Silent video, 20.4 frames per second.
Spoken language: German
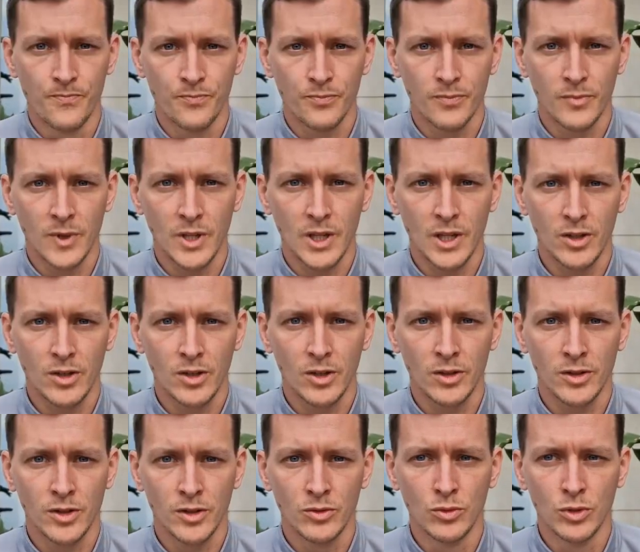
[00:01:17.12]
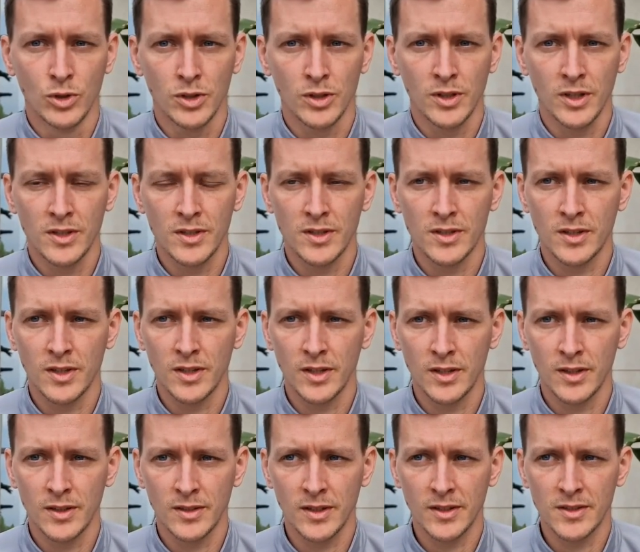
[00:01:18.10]
Naja, dadurch, dass
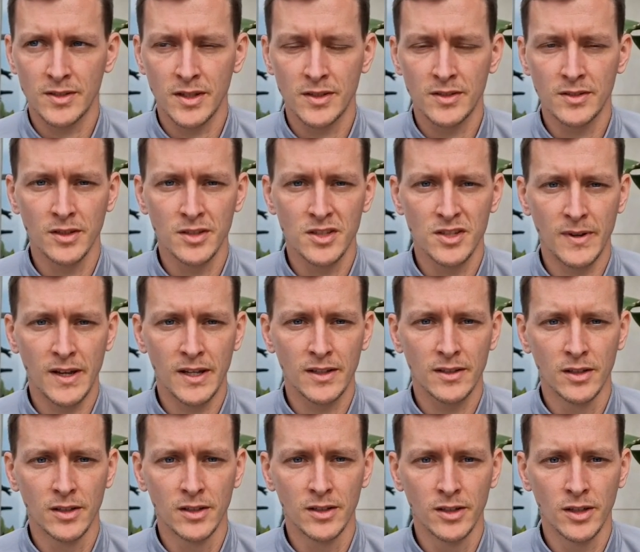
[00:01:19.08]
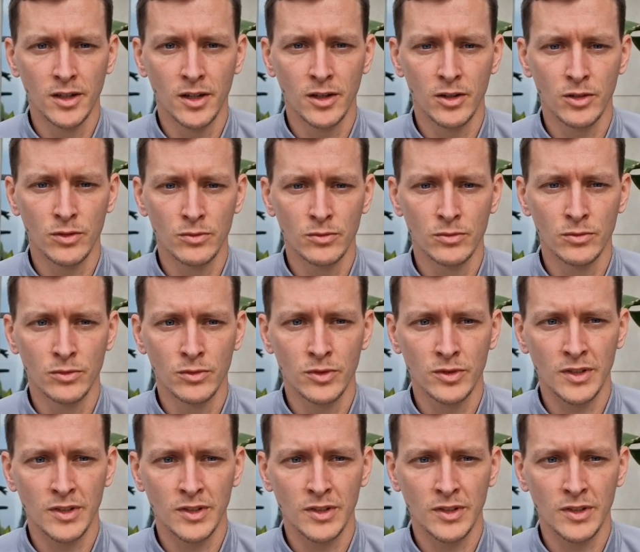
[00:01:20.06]
das jetzt in der zweiten Liga und